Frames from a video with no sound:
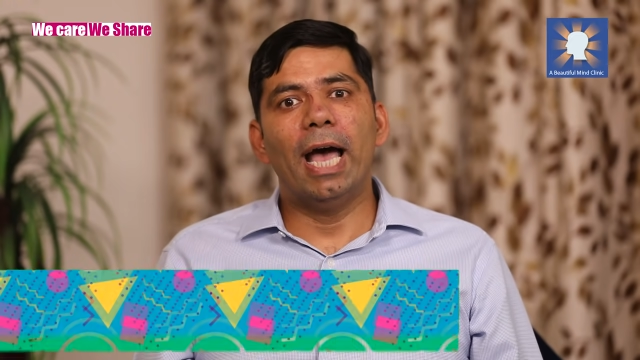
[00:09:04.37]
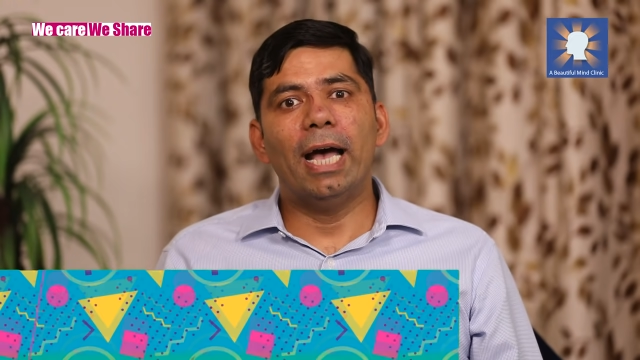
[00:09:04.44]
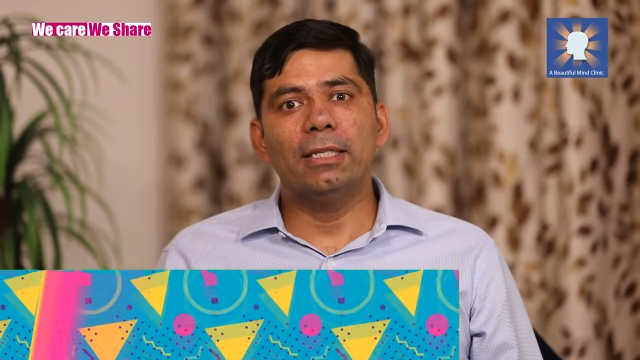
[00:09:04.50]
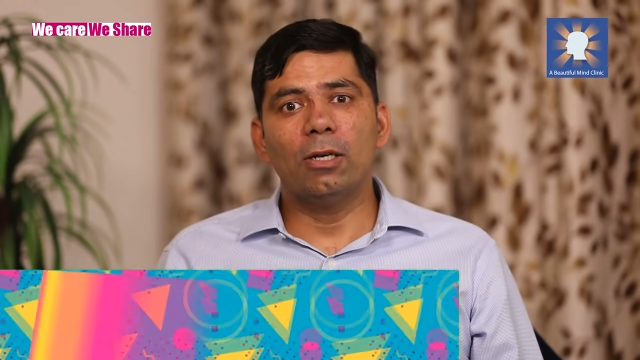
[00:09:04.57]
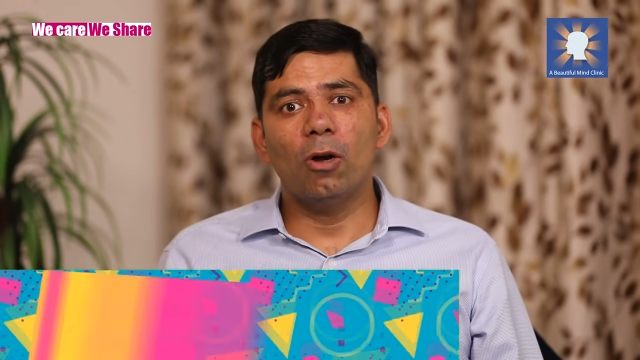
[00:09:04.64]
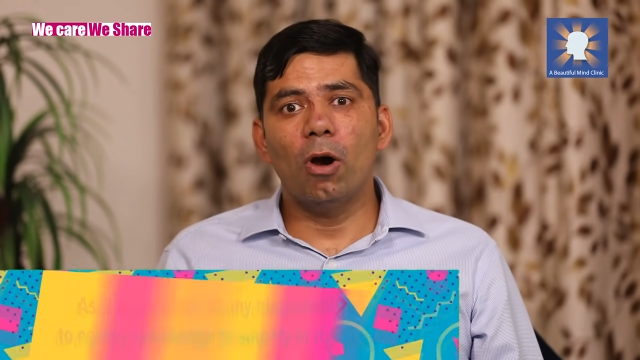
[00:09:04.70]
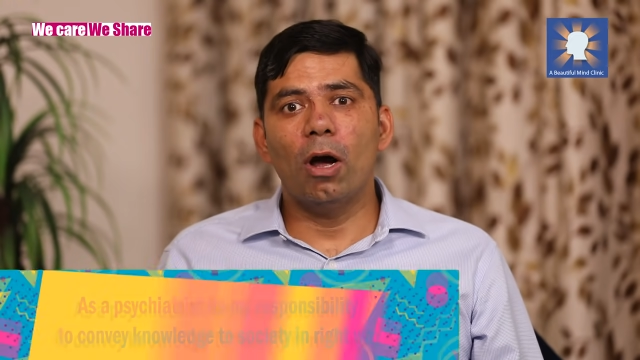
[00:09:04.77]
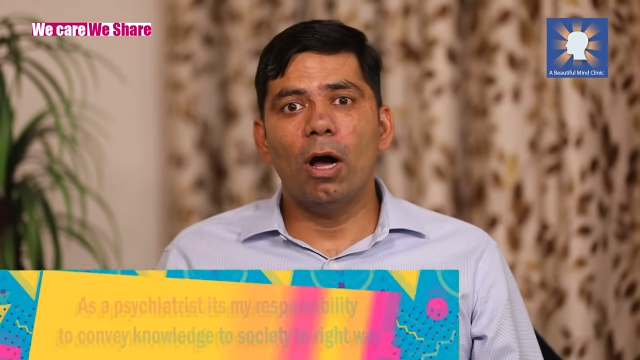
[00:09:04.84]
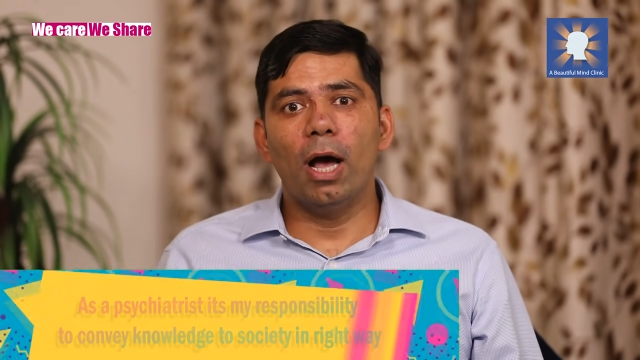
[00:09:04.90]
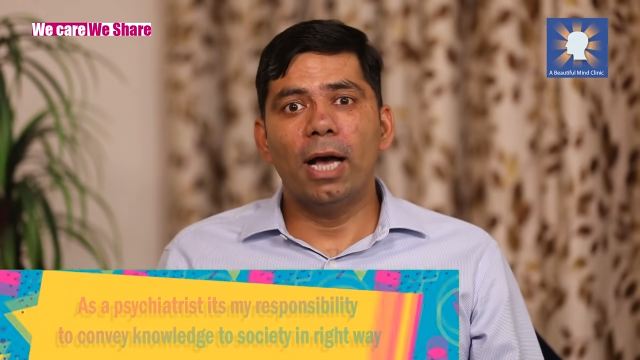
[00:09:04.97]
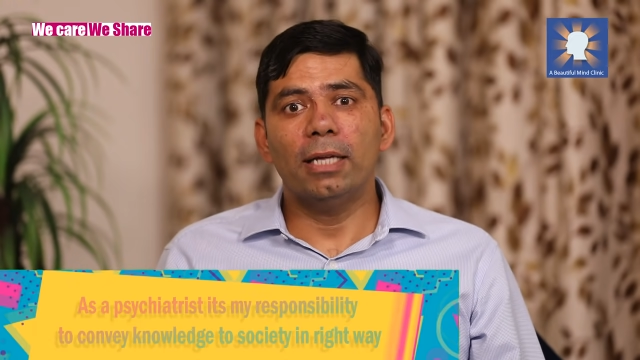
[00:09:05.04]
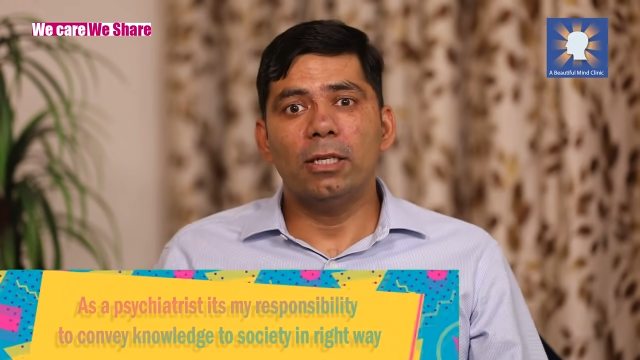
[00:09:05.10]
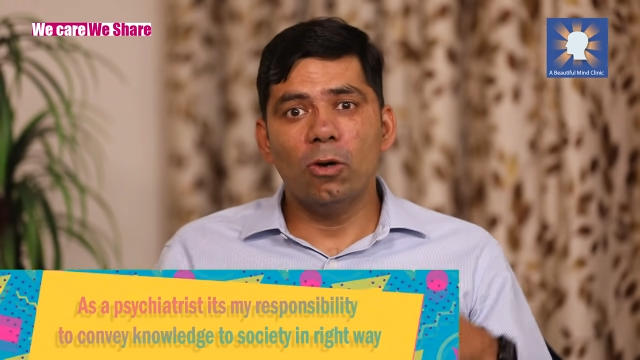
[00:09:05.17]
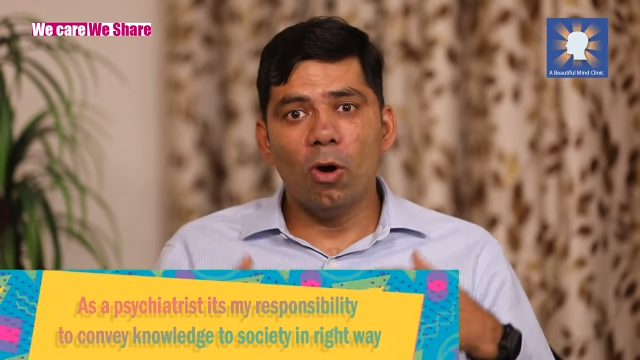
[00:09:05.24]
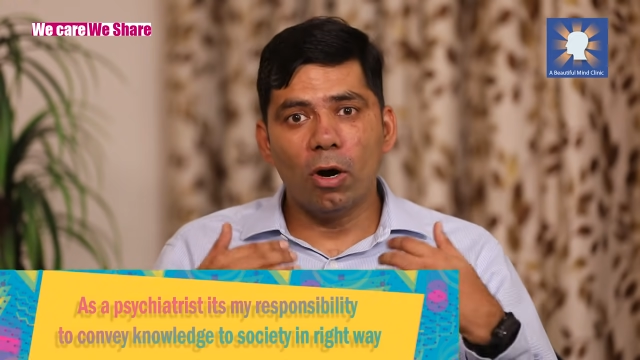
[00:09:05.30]
एज
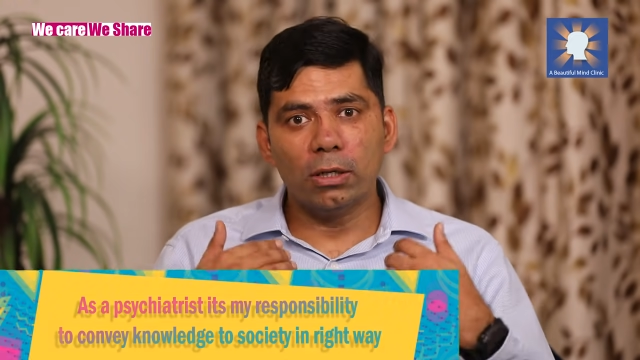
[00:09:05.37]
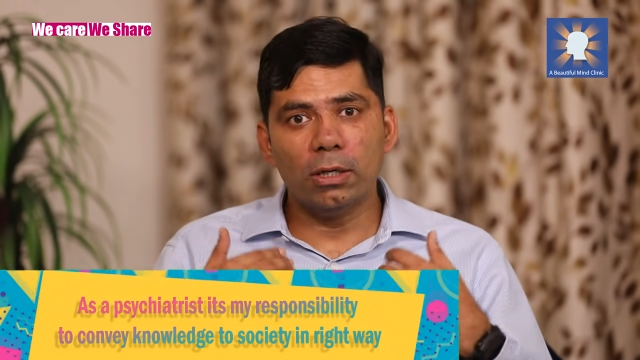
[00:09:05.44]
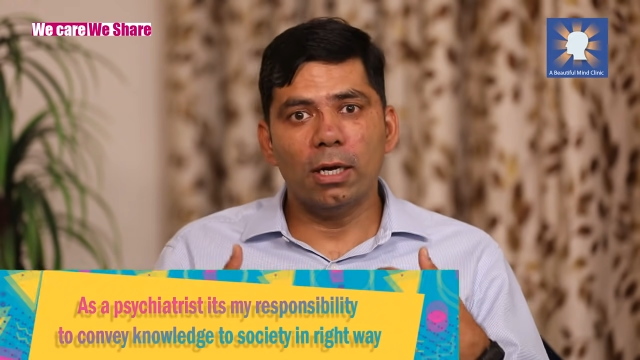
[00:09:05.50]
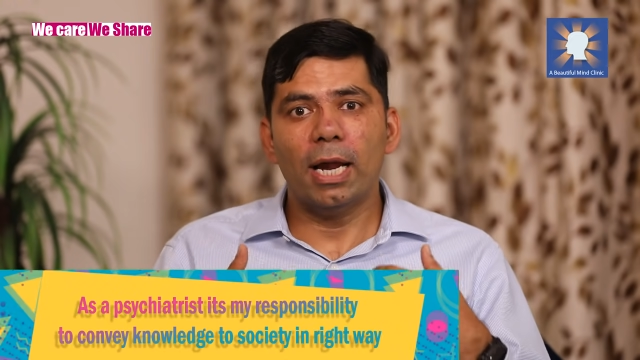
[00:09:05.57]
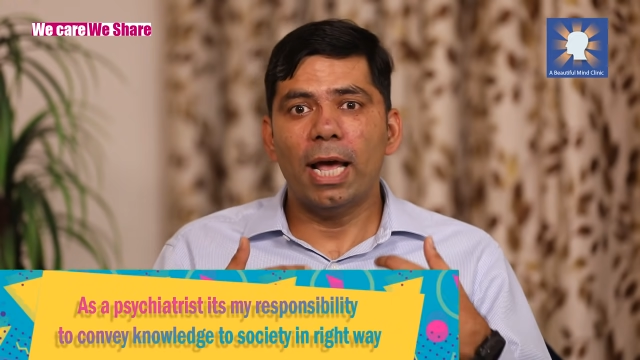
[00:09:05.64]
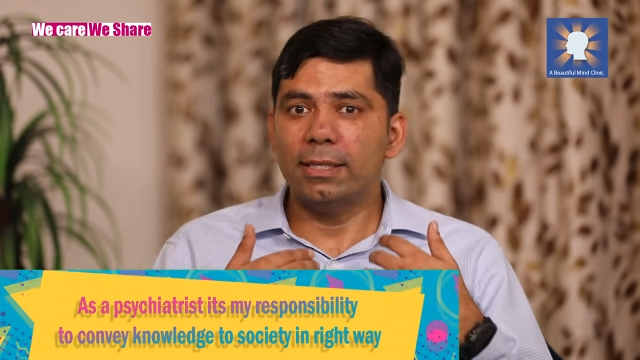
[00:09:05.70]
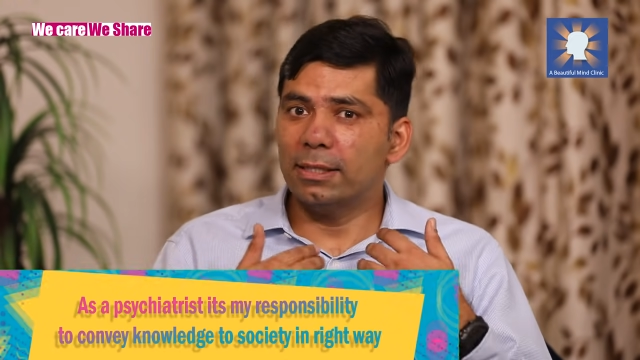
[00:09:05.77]
एज ए डॉक्टर